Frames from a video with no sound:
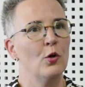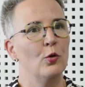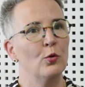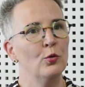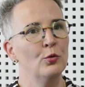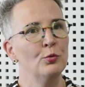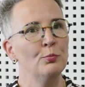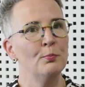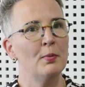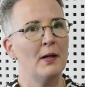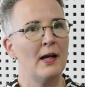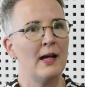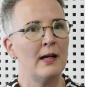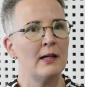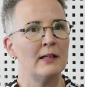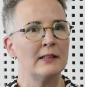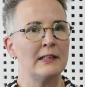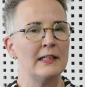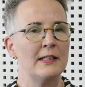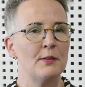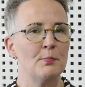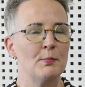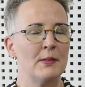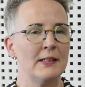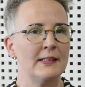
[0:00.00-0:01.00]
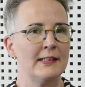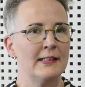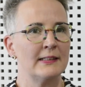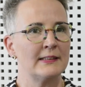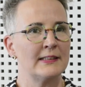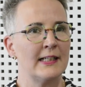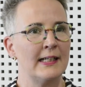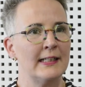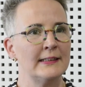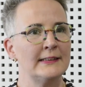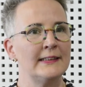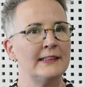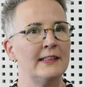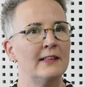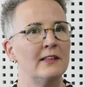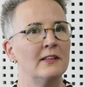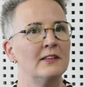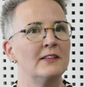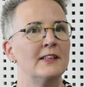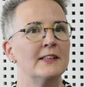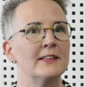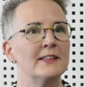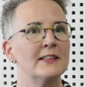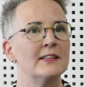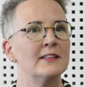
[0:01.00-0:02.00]
Unbeachtlich mal der Tatsache,
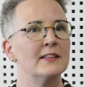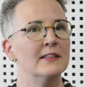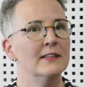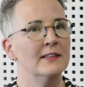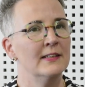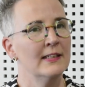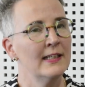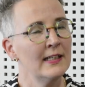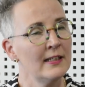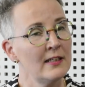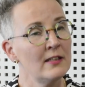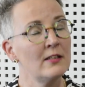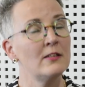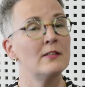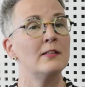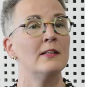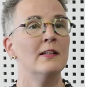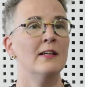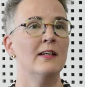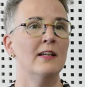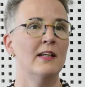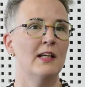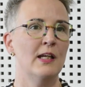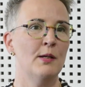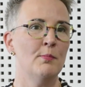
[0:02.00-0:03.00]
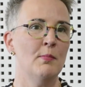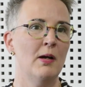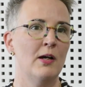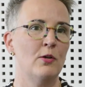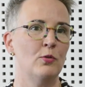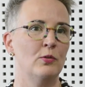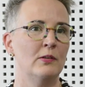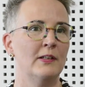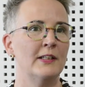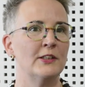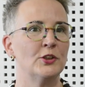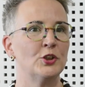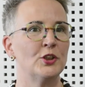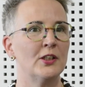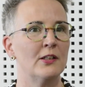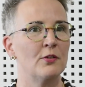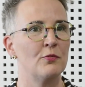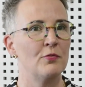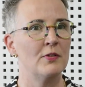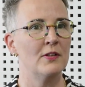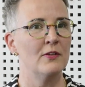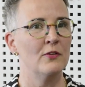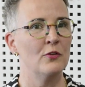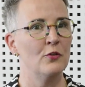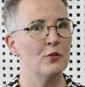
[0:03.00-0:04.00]
dass es nicht im Auenland
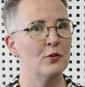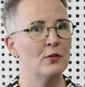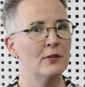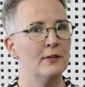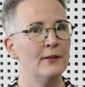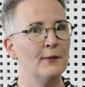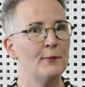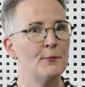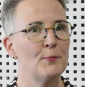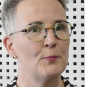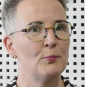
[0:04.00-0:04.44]
stattfinden soll.